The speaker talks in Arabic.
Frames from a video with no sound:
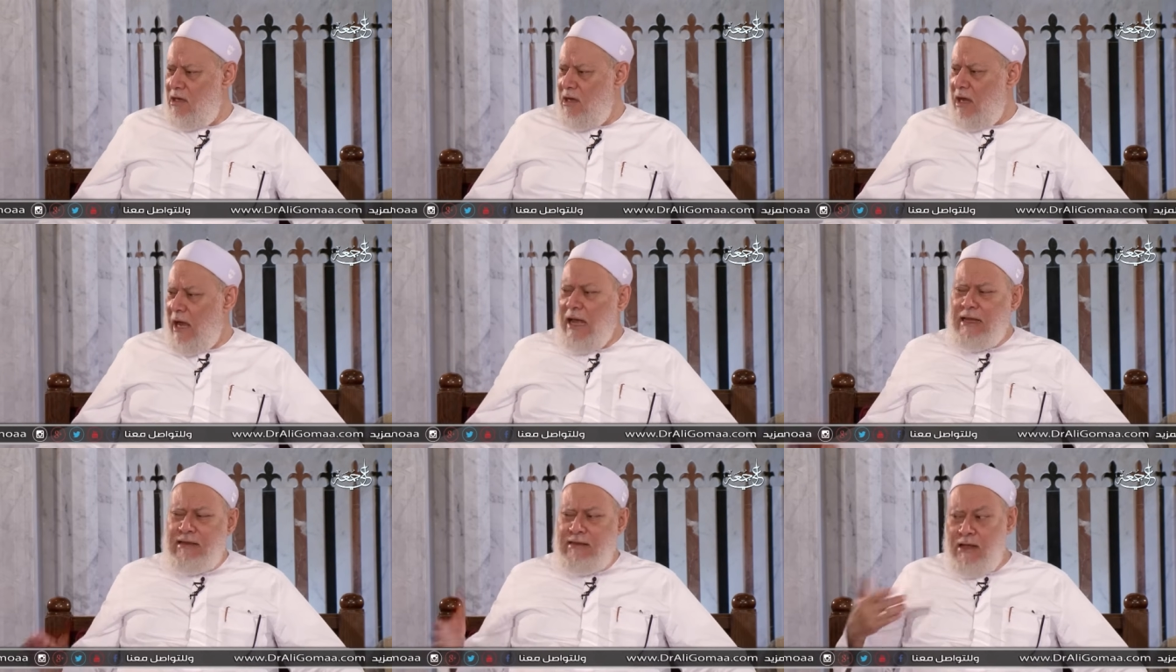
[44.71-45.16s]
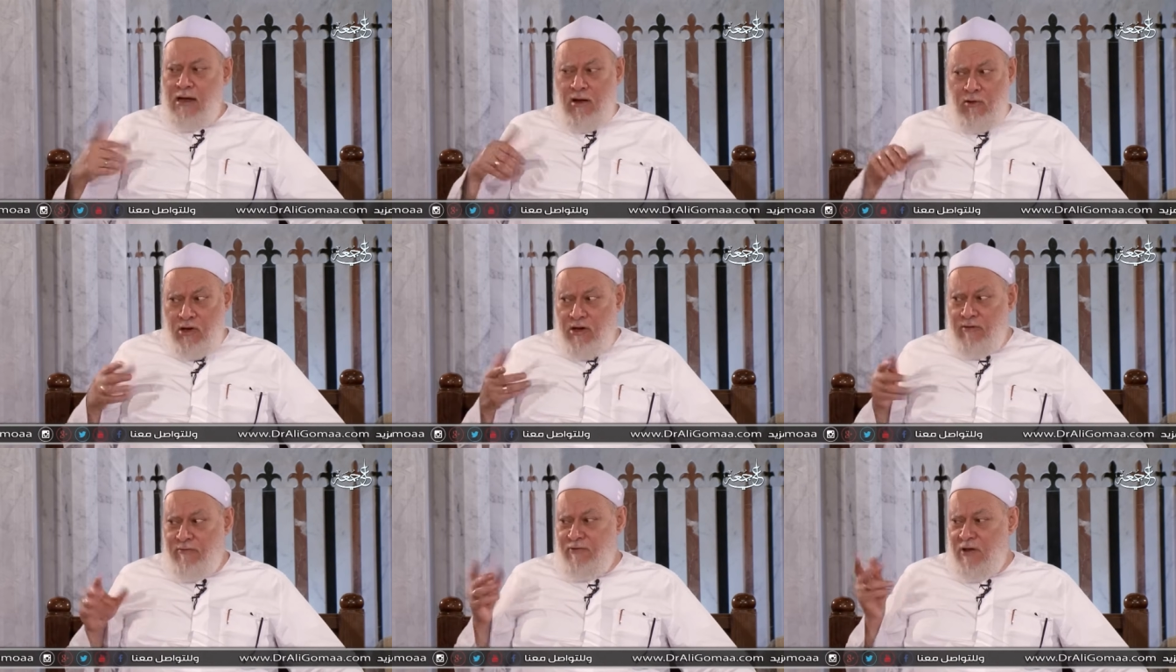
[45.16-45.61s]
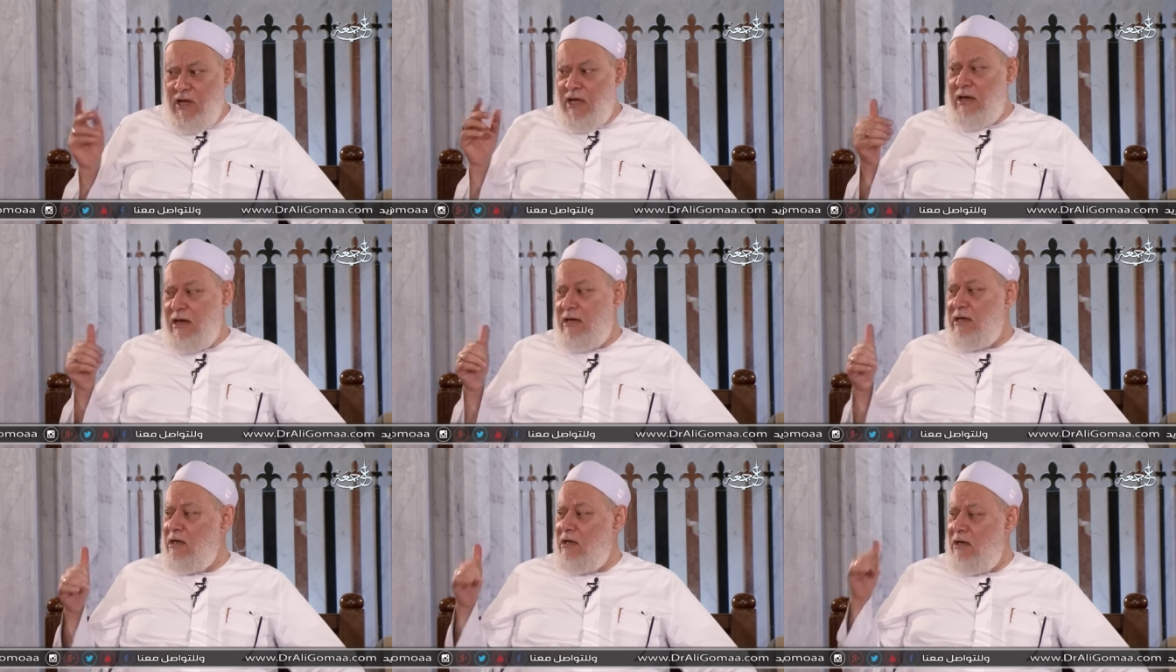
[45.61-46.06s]
حتى لو انا
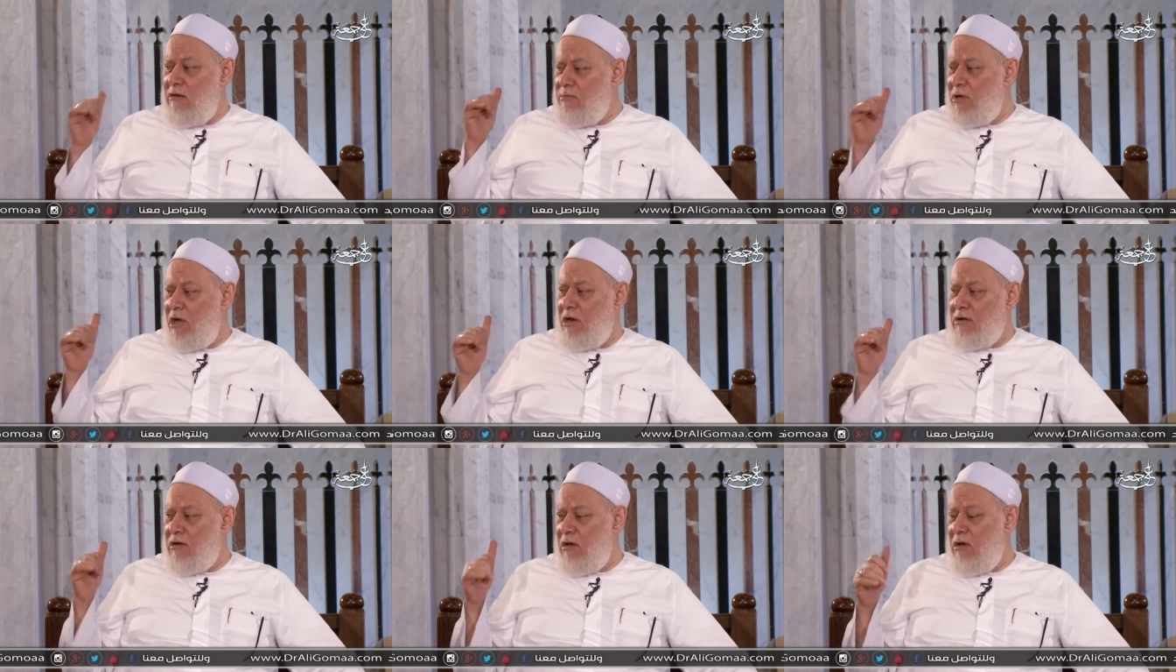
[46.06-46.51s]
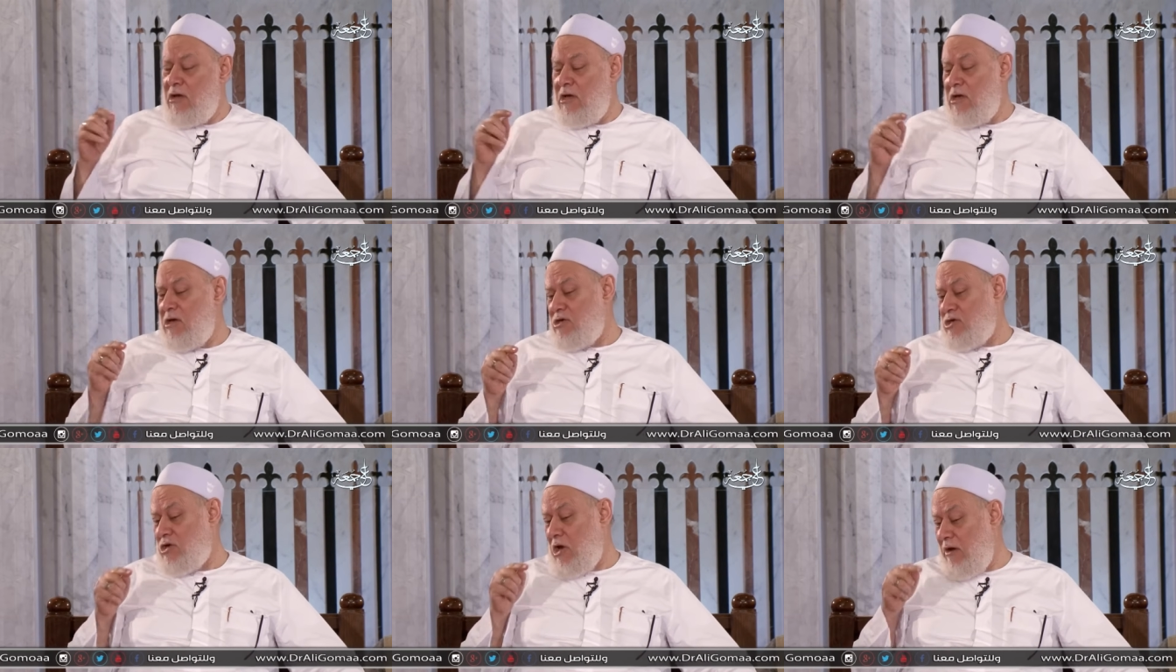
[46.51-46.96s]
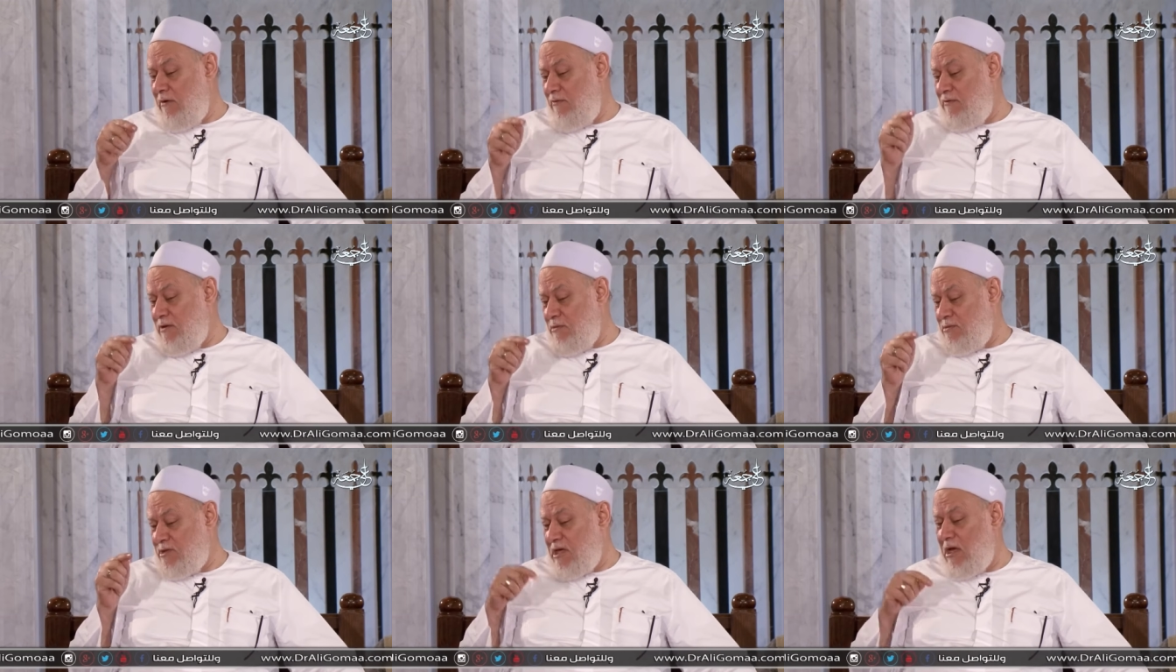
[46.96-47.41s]
فعلا اللي بره
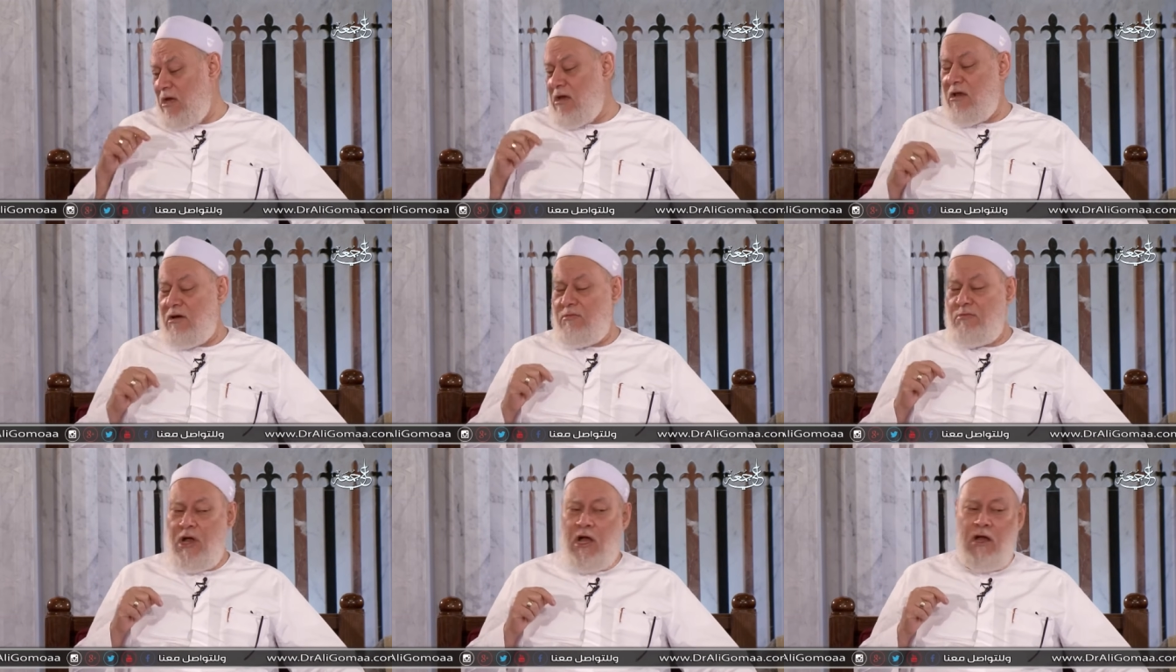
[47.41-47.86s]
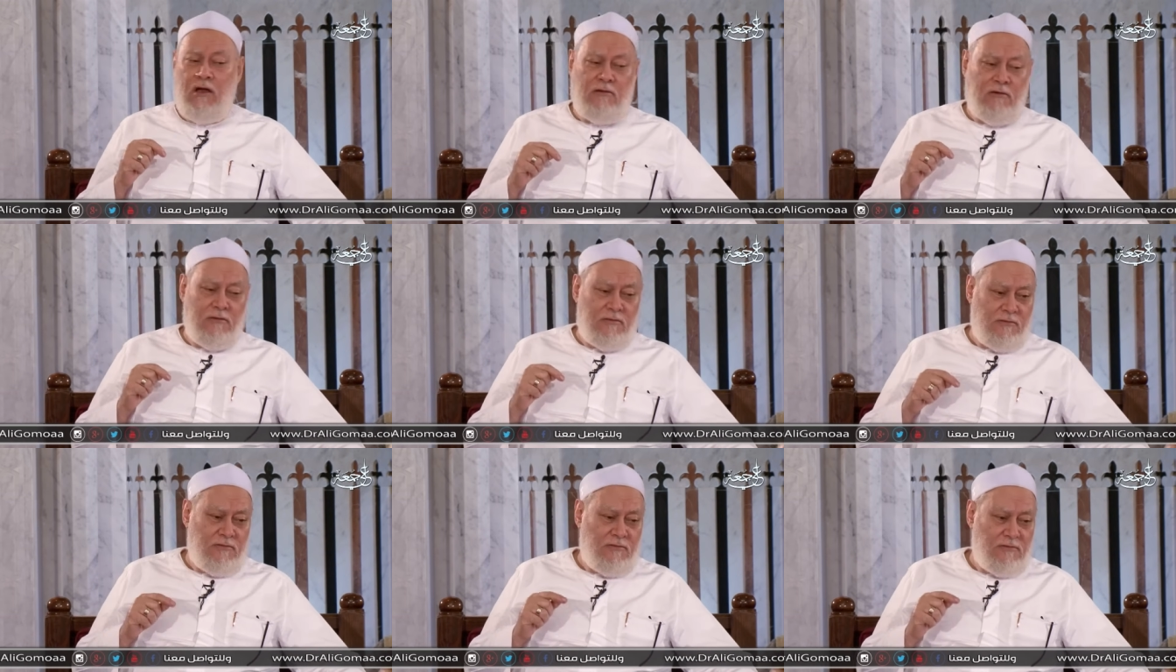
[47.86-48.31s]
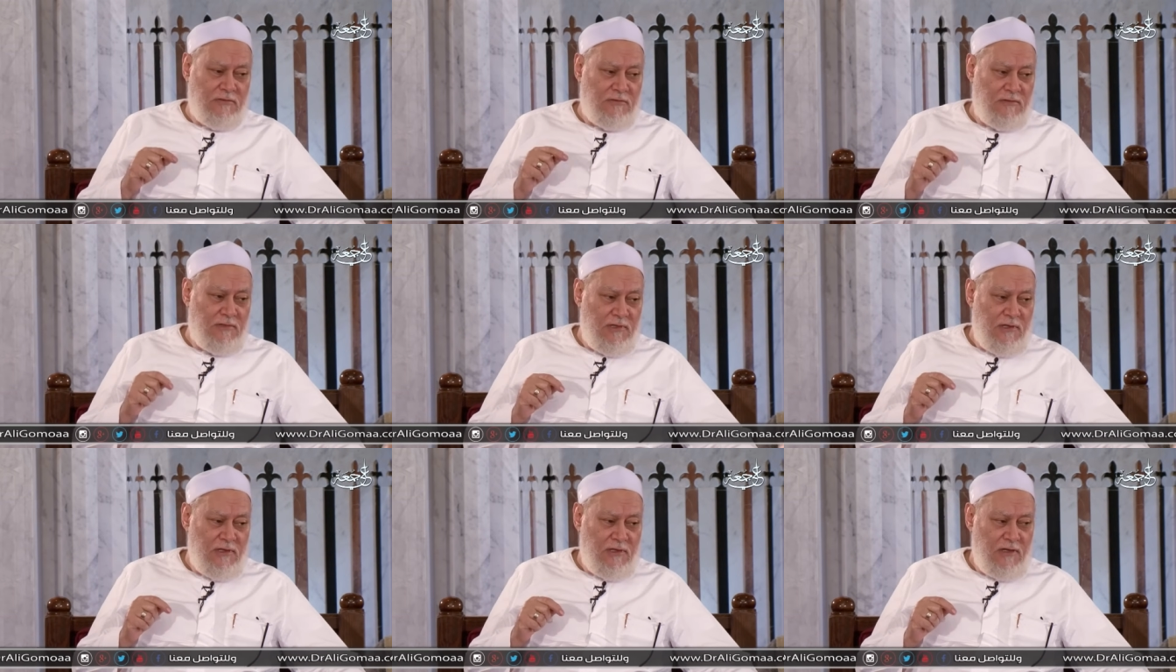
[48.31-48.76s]
شايفني مصلي اربعه
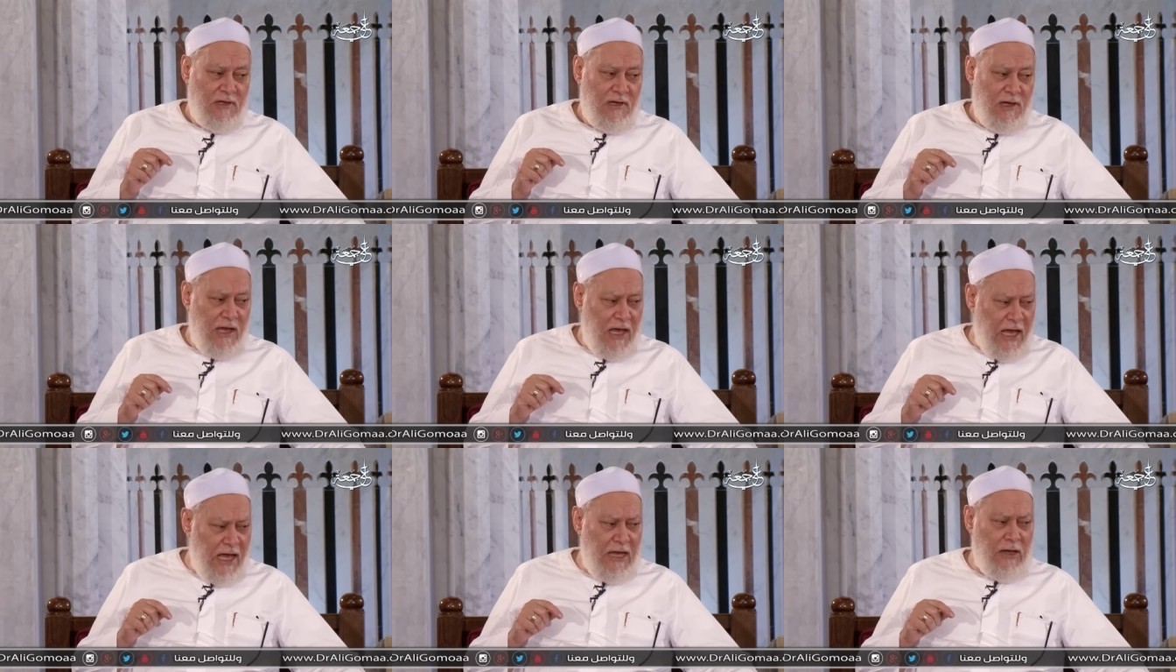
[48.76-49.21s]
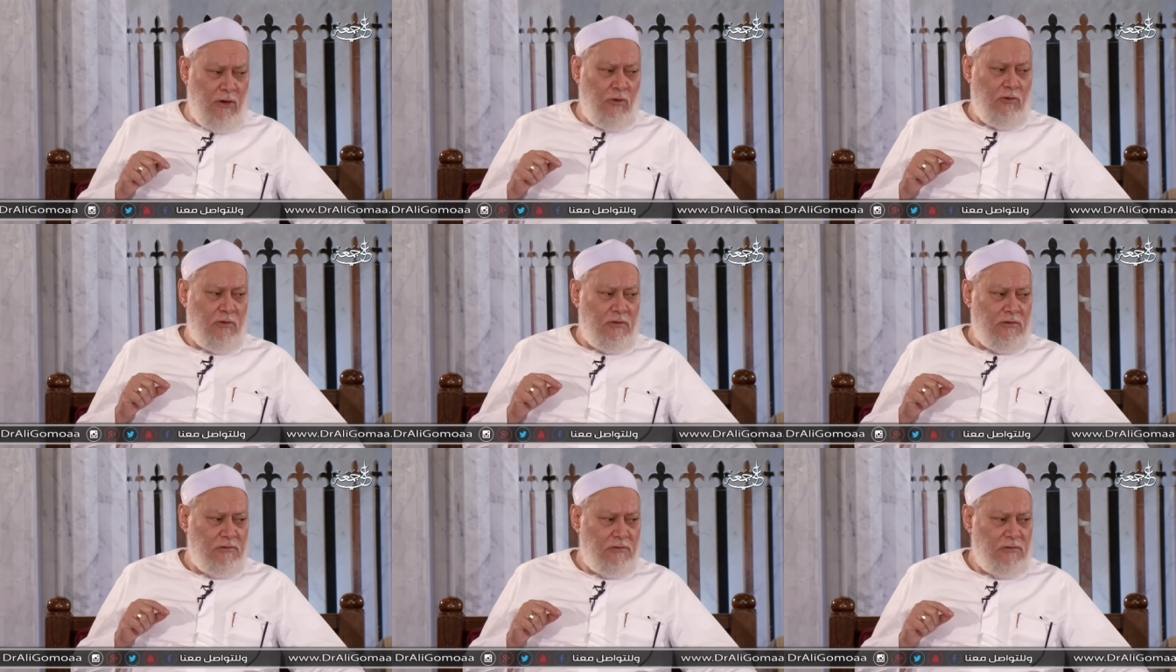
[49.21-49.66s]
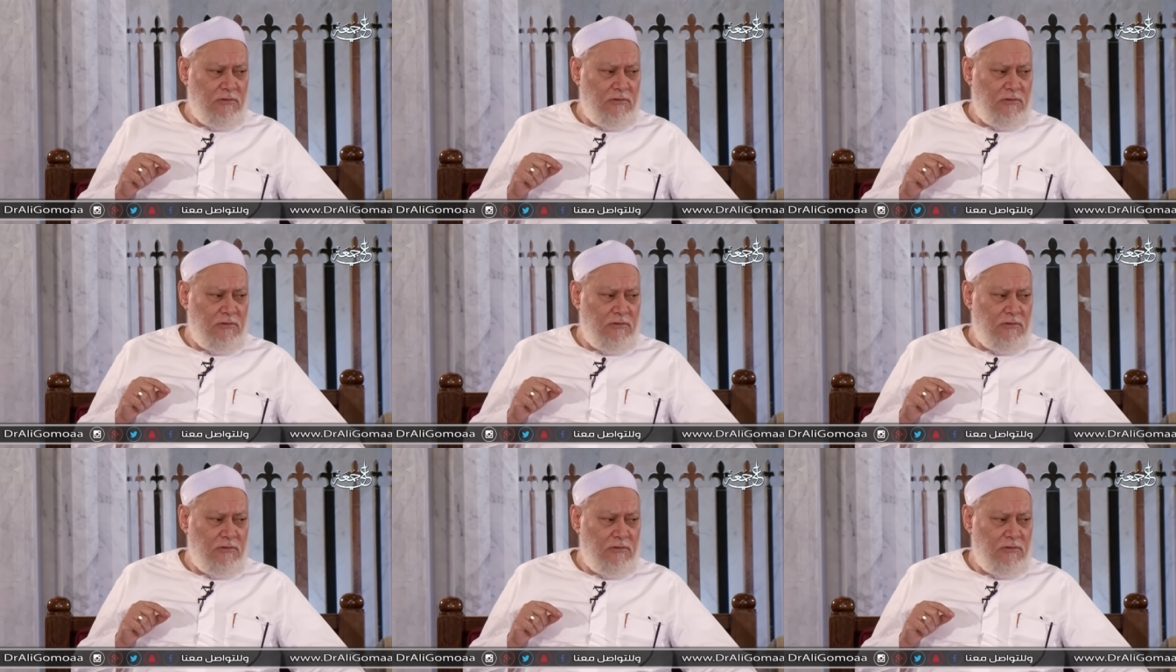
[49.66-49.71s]
ايوه